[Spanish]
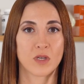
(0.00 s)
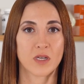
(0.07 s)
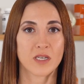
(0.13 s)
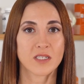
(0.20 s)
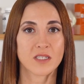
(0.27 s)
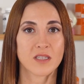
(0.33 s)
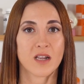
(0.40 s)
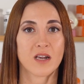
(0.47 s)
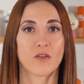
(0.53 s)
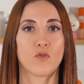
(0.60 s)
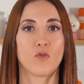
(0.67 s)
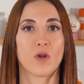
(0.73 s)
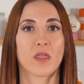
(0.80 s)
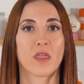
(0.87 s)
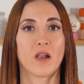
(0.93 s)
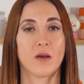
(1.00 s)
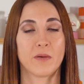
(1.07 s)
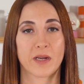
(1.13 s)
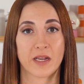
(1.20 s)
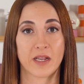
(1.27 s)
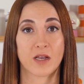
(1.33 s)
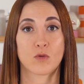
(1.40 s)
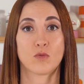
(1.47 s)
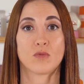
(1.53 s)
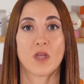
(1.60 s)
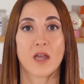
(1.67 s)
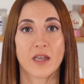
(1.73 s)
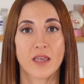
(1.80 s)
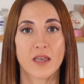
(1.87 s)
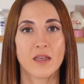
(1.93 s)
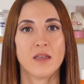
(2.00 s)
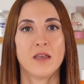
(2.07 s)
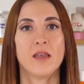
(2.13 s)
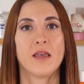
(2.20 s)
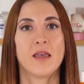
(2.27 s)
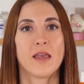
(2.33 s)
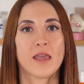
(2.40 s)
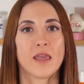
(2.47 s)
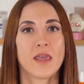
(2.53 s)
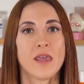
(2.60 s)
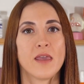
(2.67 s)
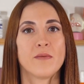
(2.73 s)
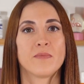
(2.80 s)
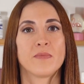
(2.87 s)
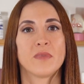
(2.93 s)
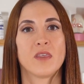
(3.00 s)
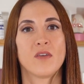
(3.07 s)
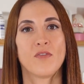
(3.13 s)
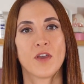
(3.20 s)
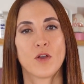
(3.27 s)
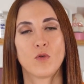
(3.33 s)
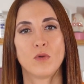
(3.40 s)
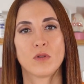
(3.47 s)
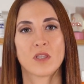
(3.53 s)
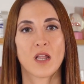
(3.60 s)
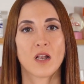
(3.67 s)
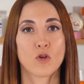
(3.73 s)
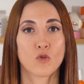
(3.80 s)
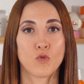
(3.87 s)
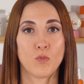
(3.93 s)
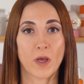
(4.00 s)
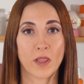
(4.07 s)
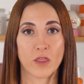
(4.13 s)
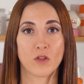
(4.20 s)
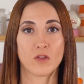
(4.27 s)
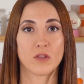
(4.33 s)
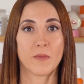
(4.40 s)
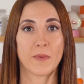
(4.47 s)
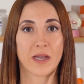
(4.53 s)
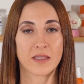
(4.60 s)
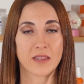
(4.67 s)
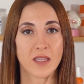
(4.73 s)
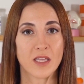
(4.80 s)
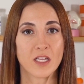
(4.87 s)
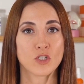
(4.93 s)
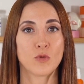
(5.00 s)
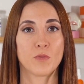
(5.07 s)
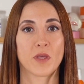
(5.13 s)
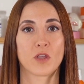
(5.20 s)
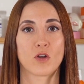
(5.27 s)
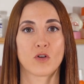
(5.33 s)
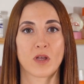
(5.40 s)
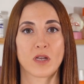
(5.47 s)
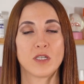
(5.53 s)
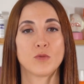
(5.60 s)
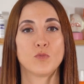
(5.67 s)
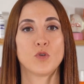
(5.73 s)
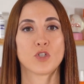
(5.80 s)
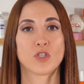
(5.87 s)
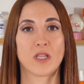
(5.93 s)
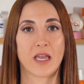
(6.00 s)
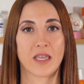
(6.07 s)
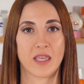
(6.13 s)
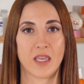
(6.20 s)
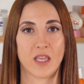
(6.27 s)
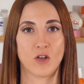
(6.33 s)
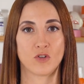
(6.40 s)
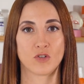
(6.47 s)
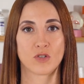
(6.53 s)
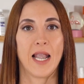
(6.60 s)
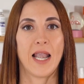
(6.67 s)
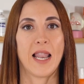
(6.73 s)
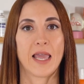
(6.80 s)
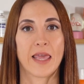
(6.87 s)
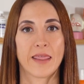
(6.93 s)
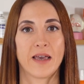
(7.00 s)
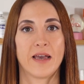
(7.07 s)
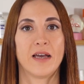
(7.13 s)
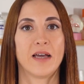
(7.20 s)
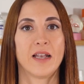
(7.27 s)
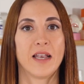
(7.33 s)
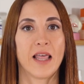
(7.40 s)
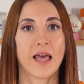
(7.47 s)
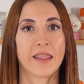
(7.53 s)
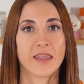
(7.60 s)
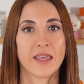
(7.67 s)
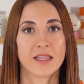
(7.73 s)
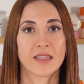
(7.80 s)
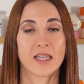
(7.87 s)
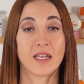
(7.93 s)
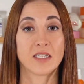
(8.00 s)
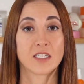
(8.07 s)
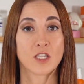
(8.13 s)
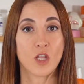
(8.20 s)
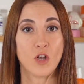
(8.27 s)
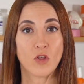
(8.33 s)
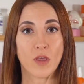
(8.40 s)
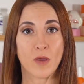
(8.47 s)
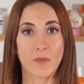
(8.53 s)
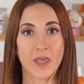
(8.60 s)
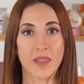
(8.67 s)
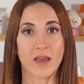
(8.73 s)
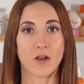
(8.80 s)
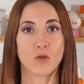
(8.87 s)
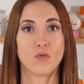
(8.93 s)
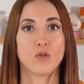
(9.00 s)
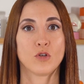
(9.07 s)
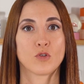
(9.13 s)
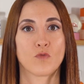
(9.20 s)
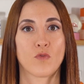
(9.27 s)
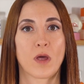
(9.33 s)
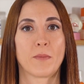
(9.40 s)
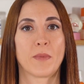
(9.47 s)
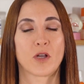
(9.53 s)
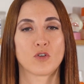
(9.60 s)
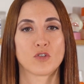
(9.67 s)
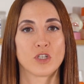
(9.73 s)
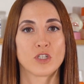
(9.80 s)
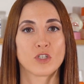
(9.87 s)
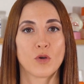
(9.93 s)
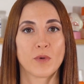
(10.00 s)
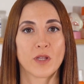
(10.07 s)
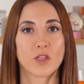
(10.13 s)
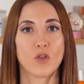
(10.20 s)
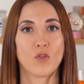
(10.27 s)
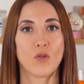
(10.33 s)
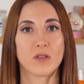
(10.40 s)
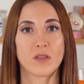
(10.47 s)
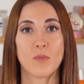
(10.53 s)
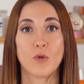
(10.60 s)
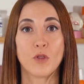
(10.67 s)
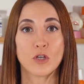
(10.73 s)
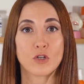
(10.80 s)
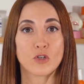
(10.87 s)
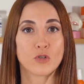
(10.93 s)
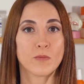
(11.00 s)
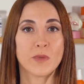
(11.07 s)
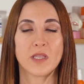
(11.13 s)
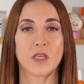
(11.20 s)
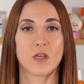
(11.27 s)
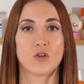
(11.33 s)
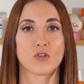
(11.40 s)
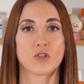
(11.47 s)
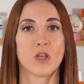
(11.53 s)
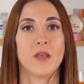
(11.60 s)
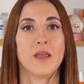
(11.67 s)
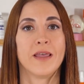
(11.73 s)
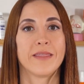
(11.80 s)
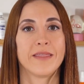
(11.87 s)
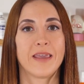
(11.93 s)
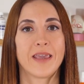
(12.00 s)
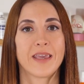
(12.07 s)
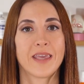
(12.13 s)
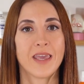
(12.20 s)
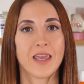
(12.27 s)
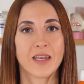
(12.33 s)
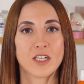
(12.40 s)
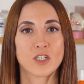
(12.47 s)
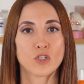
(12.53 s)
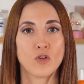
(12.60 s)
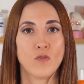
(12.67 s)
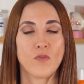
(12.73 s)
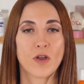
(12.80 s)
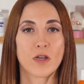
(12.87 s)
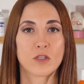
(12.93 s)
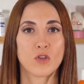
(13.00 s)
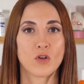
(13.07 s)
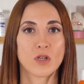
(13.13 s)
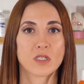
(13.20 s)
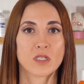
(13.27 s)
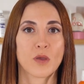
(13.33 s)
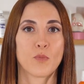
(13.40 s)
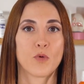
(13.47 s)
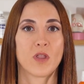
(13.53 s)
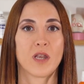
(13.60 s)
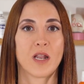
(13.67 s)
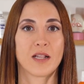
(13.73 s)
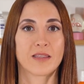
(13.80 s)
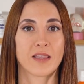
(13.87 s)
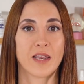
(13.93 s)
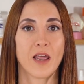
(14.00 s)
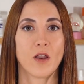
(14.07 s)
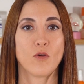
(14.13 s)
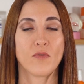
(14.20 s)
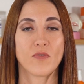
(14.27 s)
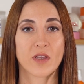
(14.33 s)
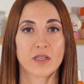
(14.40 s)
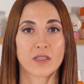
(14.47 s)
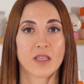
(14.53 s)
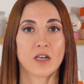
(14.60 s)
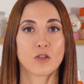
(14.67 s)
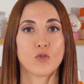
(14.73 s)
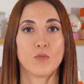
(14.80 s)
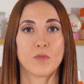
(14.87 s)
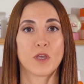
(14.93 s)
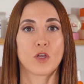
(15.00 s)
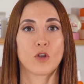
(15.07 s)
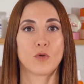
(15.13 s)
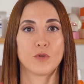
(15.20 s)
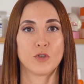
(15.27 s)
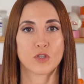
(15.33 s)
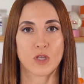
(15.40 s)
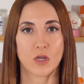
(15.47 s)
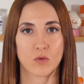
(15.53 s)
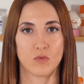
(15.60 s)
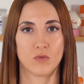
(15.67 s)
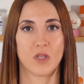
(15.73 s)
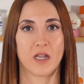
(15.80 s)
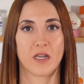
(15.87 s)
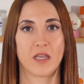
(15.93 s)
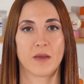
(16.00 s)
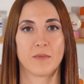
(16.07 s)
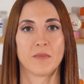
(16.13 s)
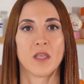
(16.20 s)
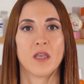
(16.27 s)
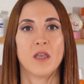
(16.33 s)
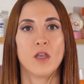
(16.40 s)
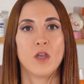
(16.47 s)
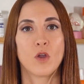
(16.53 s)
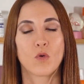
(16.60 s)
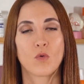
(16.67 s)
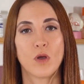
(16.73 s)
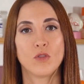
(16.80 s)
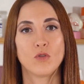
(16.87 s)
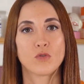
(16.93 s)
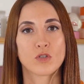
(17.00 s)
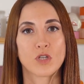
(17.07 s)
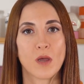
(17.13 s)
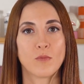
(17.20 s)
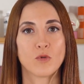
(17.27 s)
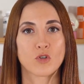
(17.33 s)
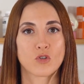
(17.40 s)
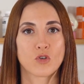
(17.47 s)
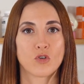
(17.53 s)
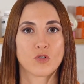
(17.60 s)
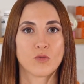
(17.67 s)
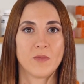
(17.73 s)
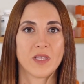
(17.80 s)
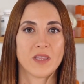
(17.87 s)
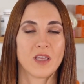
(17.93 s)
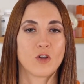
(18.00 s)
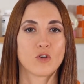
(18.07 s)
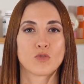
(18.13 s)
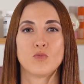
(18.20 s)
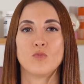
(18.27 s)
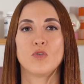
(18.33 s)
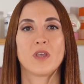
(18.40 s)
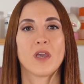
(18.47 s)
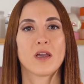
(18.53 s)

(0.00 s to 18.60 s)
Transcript: ingesta refuerza la barrera cutánea y dificulta la ocupación de bacterias o microorganismos dañinos. La edad, la dieta, el estilo de vida, algunos fármacos y sobre todo el tipo de cosméticos de higiene son factores que pueden alterar o afectar tu microbiota cutánea. Cuando usamos cosméticos muy